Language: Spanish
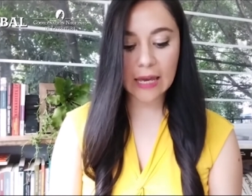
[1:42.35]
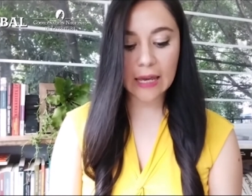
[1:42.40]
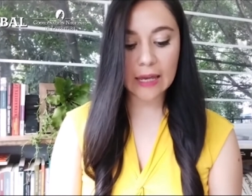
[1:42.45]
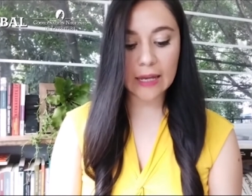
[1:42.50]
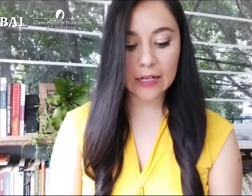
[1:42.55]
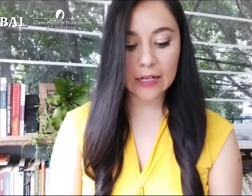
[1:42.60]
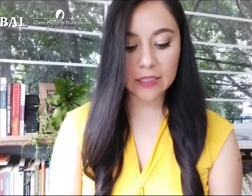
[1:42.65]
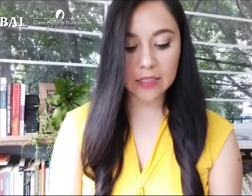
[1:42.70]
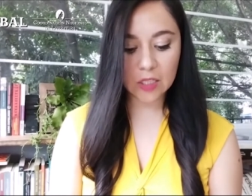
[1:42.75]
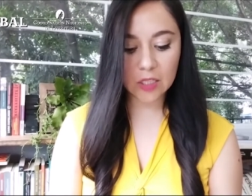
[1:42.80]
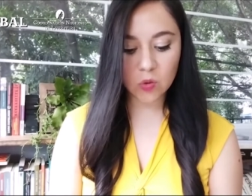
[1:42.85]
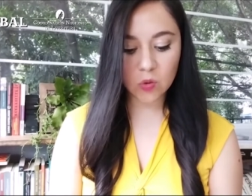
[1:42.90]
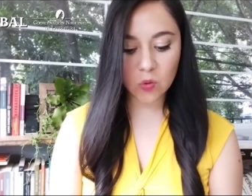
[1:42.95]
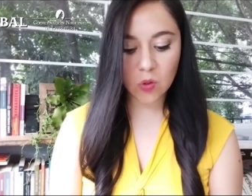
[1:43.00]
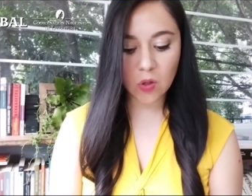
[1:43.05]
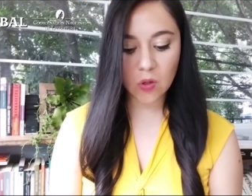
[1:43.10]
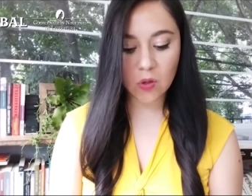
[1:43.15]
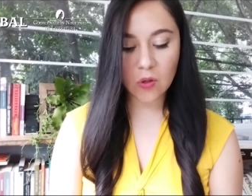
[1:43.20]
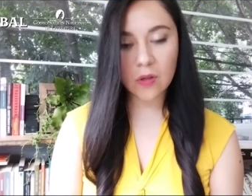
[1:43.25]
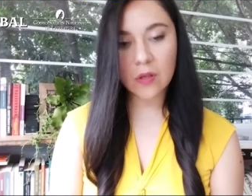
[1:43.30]
el
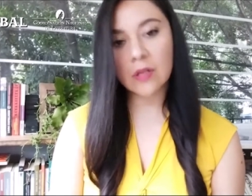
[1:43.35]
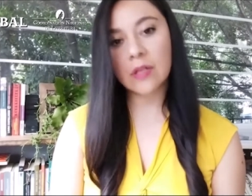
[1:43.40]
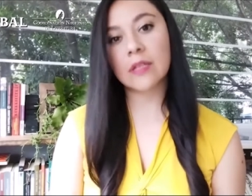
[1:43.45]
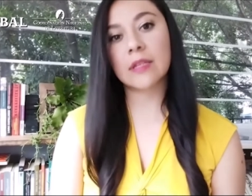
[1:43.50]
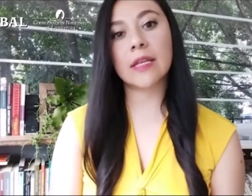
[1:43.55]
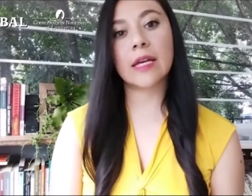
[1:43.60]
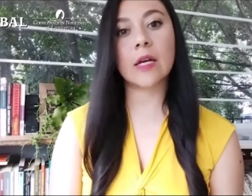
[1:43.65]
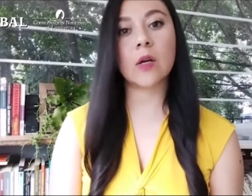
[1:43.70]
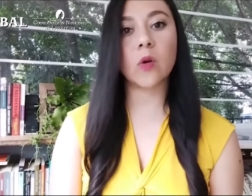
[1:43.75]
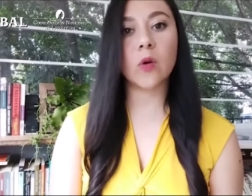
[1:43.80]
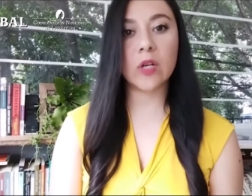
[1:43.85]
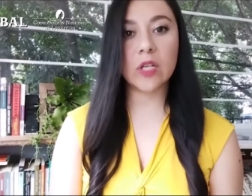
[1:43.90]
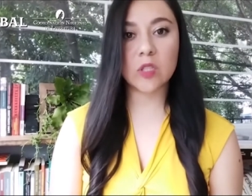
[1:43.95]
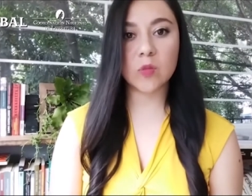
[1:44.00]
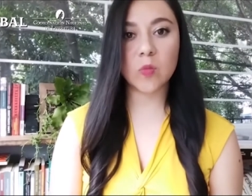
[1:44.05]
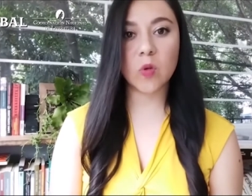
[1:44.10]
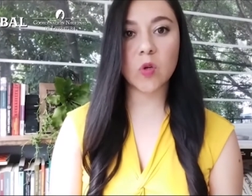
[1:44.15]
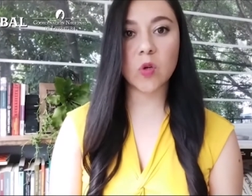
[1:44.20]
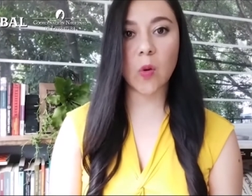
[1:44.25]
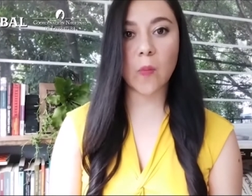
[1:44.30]
título de
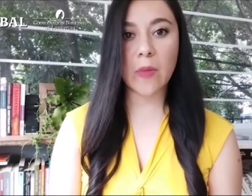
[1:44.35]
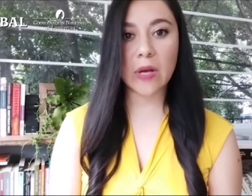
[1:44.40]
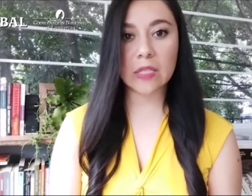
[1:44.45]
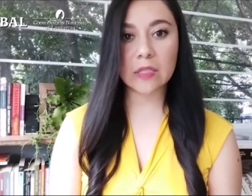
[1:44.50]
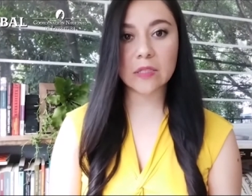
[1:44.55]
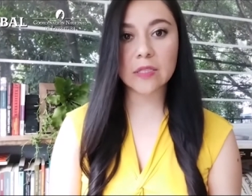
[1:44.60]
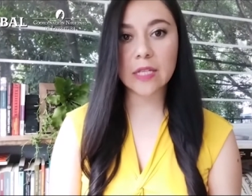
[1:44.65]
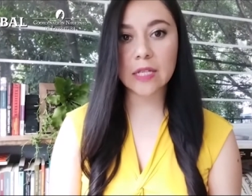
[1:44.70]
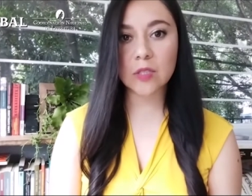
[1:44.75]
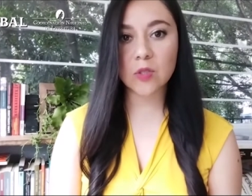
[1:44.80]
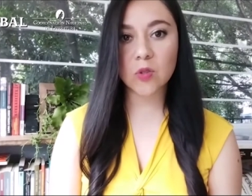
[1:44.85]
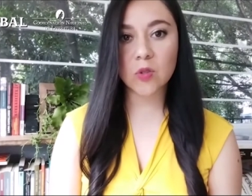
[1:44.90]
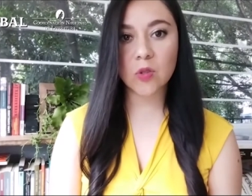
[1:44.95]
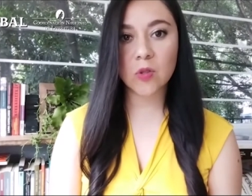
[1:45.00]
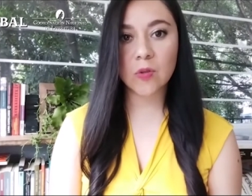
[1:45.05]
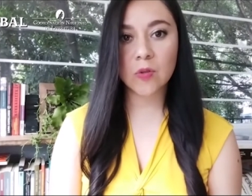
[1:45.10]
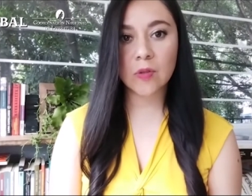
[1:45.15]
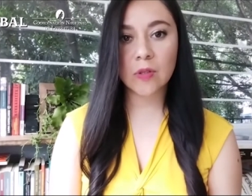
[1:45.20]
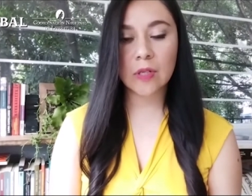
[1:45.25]
heroísmo romancesco?